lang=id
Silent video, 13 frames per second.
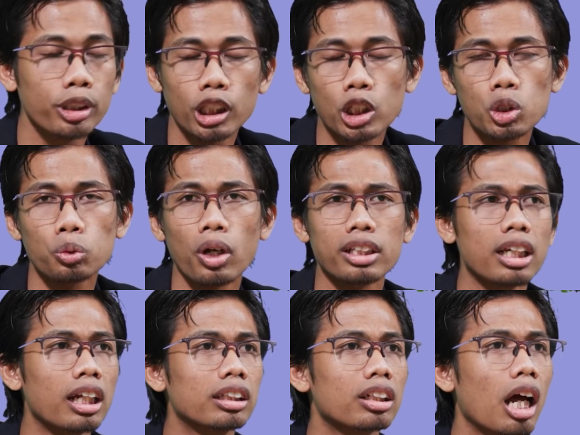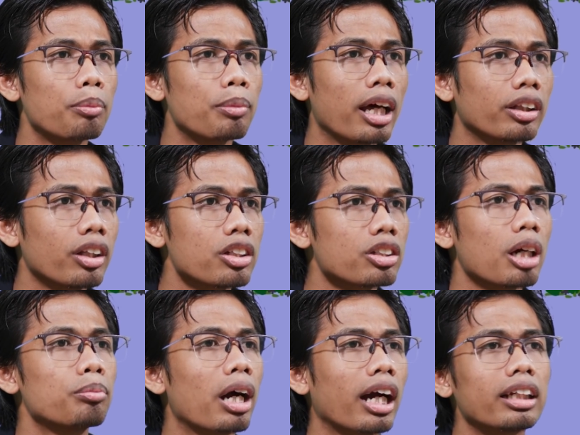bikin suasana dramatis,
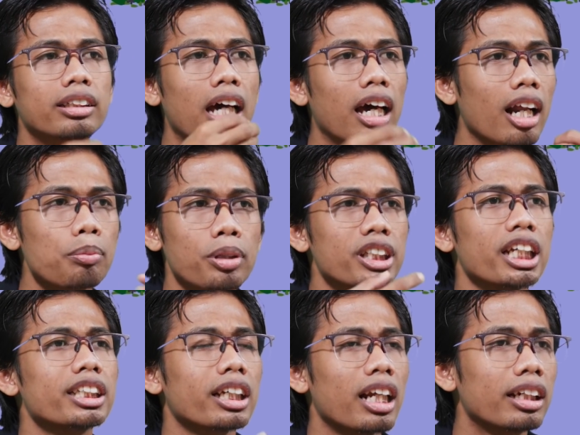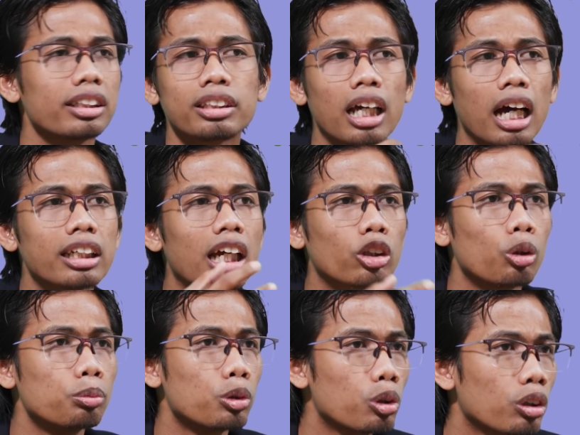tambahkan darah berceceran di dahi
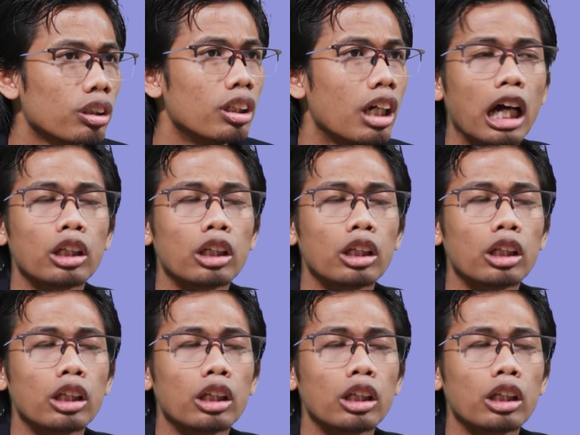atau mulut